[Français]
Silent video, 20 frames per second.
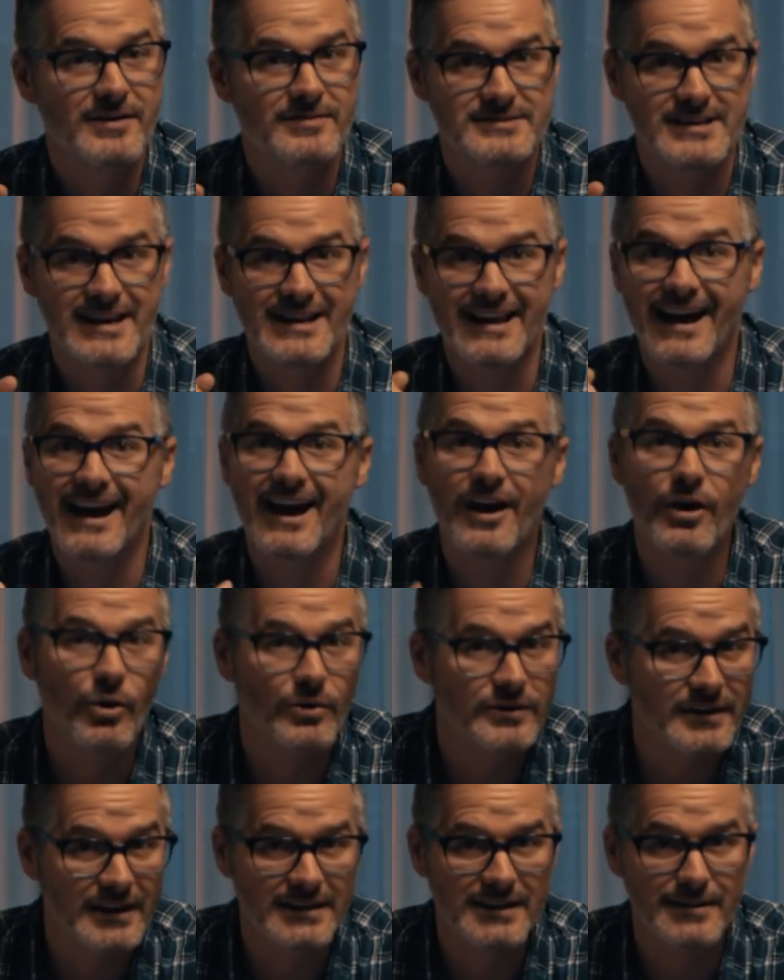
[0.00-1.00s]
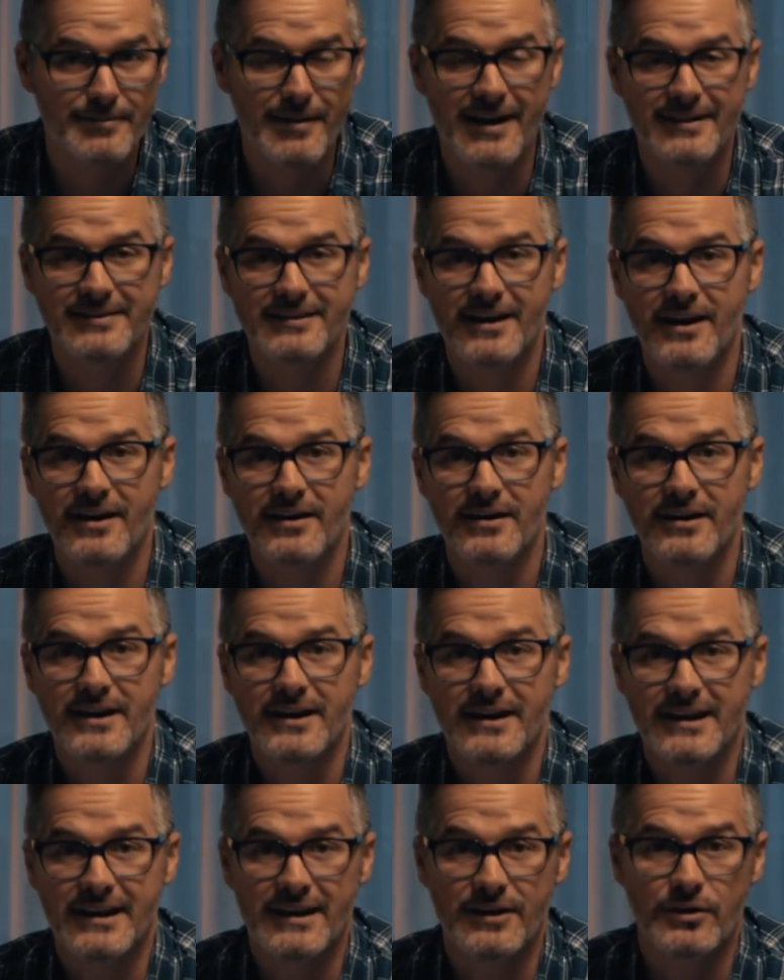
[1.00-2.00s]
vous allez rencontrer des mentors
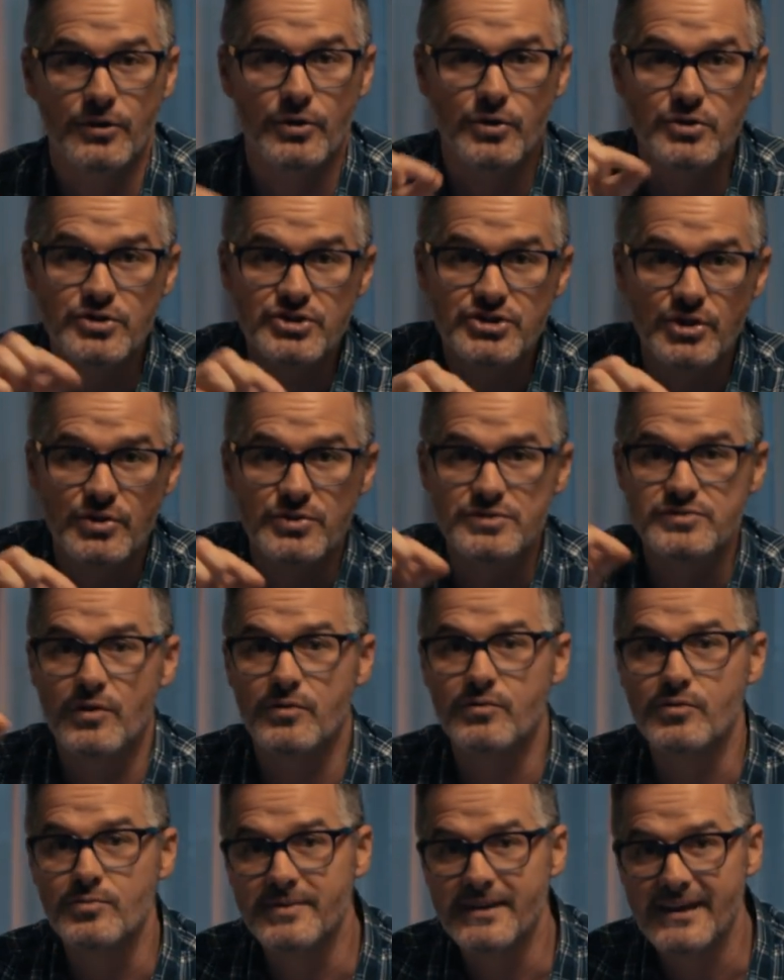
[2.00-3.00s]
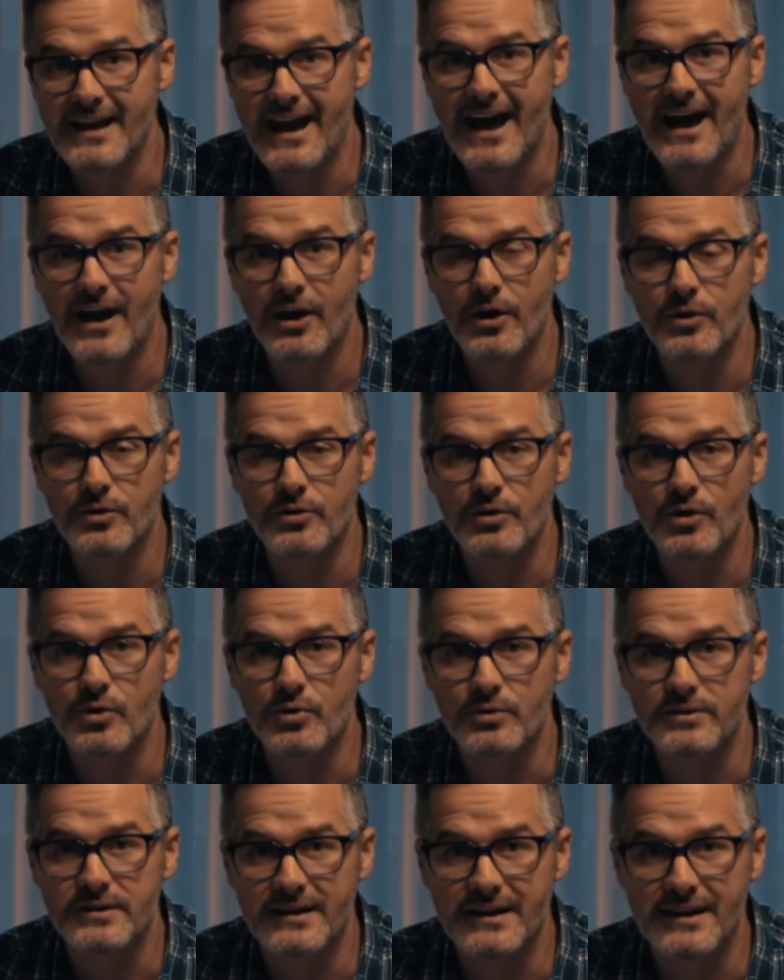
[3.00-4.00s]
et une chose va vous mener à un
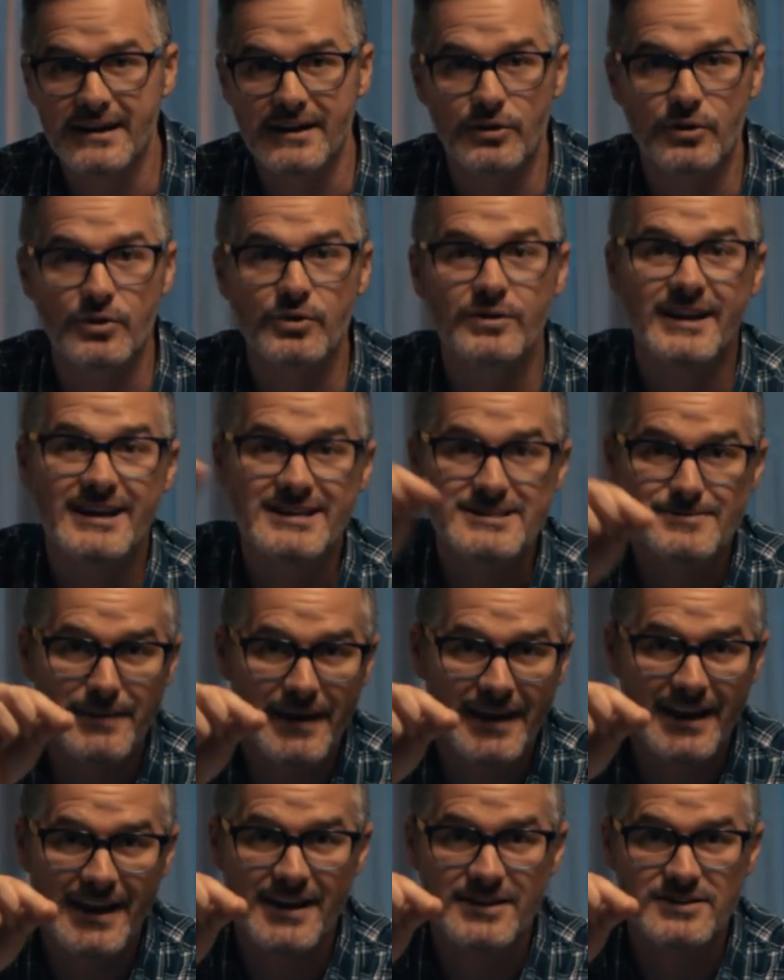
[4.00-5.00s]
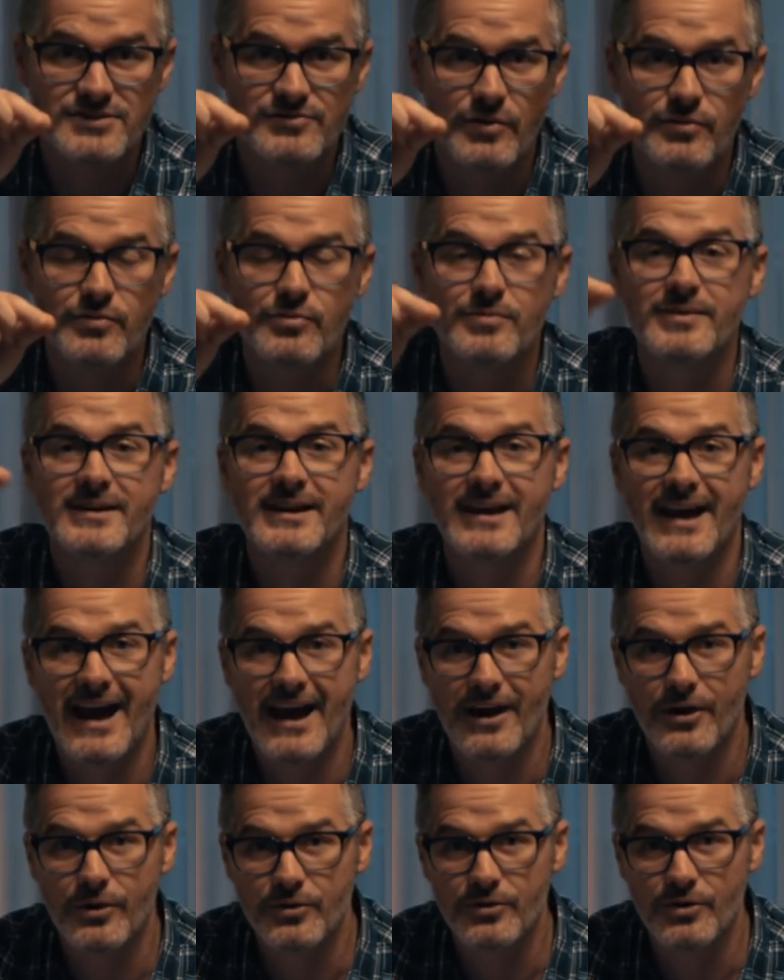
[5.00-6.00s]
autre et une expérience va vous mener
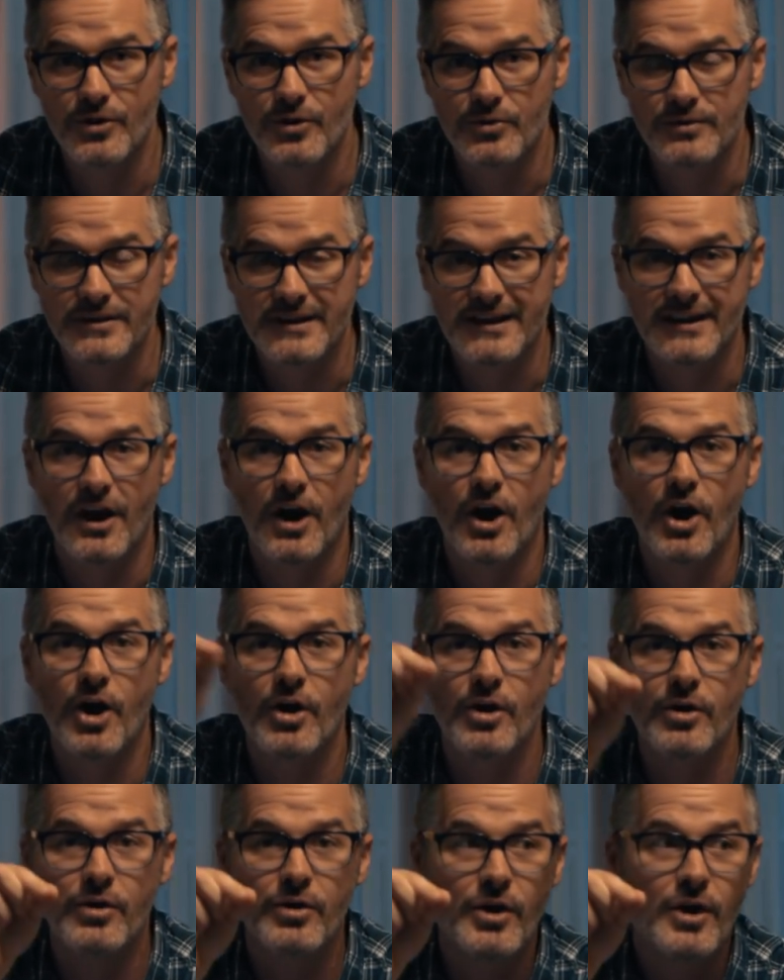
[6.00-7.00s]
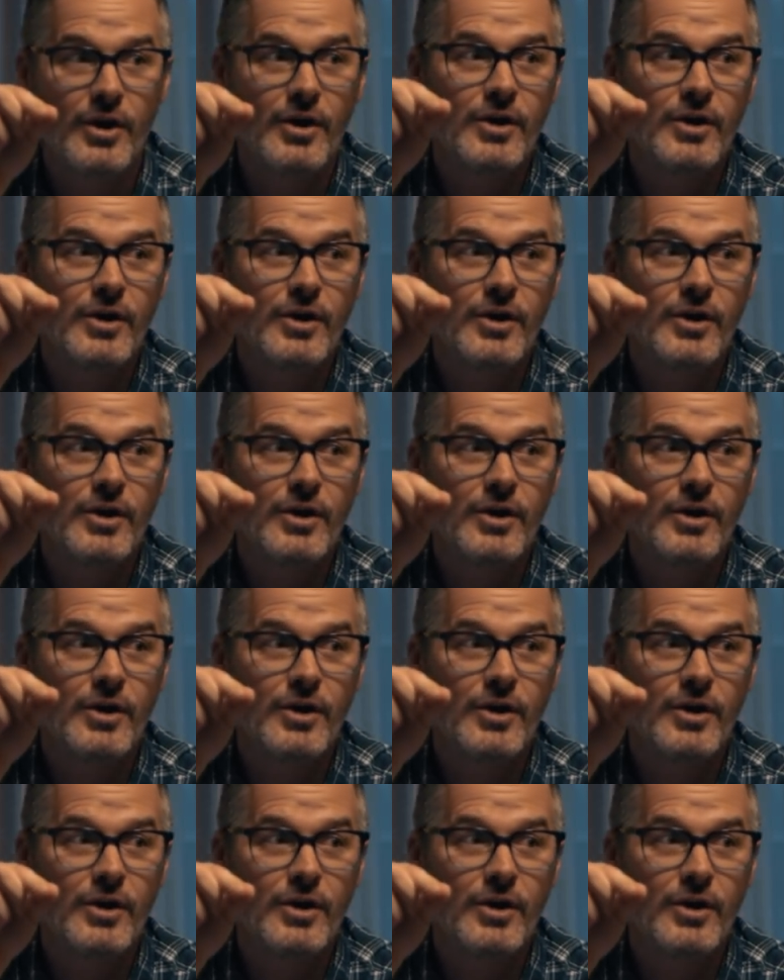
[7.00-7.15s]
à un autre et un